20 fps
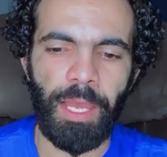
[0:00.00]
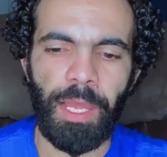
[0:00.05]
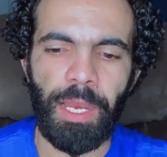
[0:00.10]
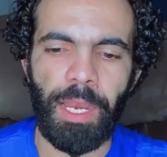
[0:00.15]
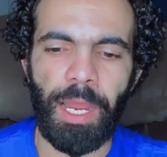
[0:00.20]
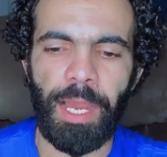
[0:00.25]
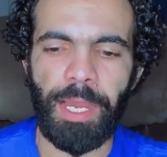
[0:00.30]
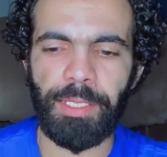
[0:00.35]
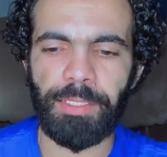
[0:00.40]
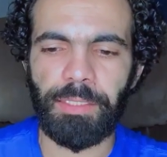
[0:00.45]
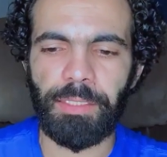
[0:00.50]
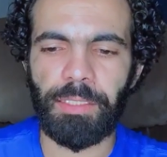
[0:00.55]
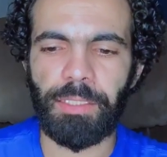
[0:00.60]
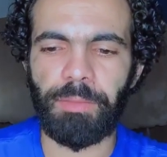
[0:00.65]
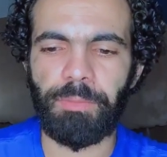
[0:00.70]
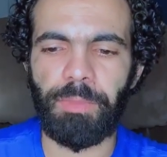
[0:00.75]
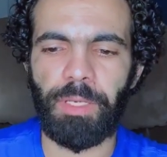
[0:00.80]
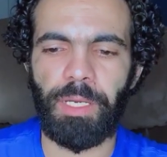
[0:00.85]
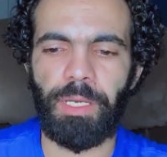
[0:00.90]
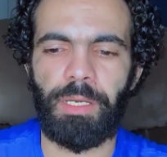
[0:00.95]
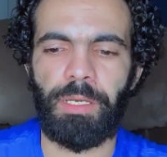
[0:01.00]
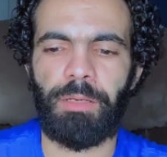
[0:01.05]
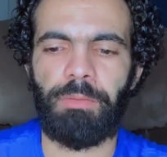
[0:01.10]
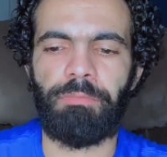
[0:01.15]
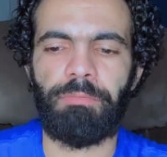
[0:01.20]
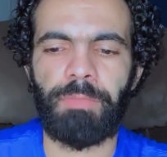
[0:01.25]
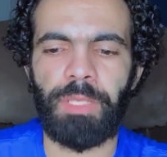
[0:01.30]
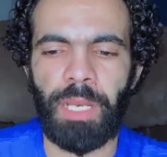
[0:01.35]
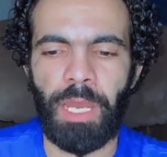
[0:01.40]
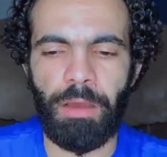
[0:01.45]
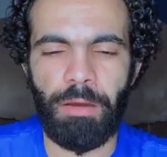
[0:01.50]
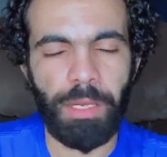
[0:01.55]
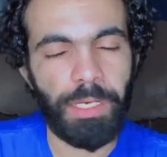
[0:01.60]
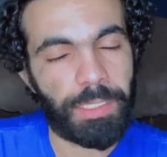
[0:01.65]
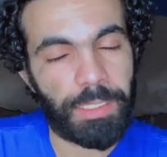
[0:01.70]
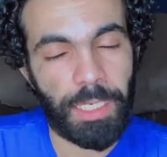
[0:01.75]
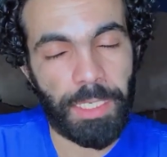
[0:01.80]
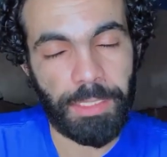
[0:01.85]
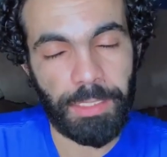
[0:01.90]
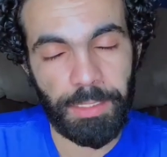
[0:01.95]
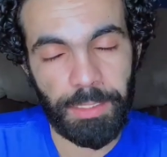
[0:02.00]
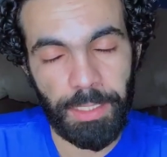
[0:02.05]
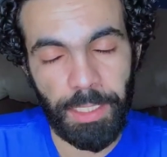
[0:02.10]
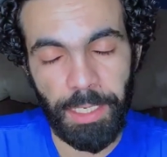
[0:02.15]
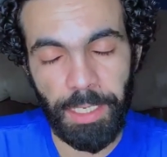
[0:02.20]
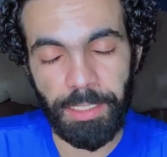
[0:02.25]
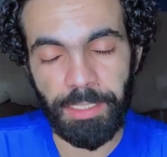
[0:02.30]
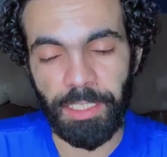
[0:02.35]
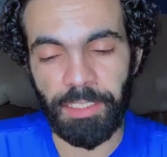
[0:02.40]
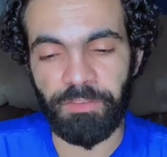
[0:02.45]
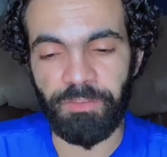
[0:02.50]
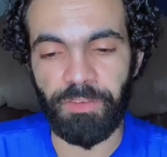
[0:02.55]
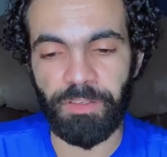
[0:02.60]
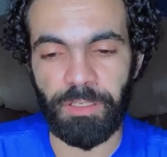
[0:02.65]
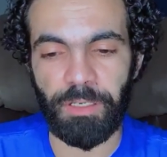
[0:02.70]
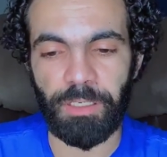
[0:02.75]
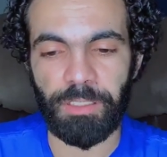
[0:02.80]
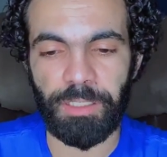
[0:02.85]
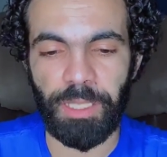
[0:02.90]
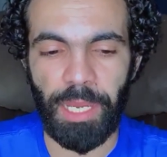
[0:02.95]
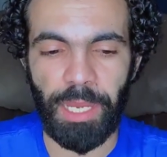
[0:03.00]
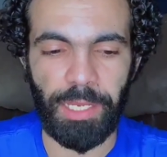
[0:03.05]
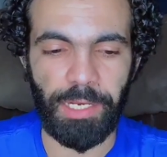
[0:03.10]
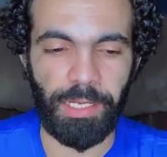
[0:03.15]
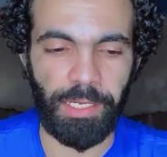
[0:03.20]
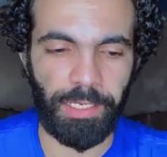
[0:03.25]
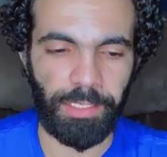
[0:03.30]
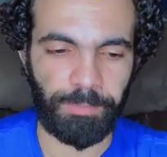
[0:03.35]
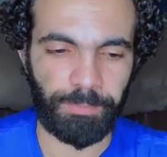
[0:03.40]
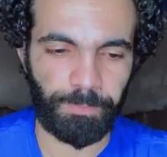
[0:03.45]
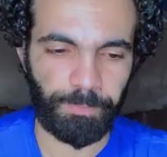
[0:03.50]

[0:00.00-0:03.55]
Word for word: لحد ما من حوالي ساعتين تلاتة اتفرجت على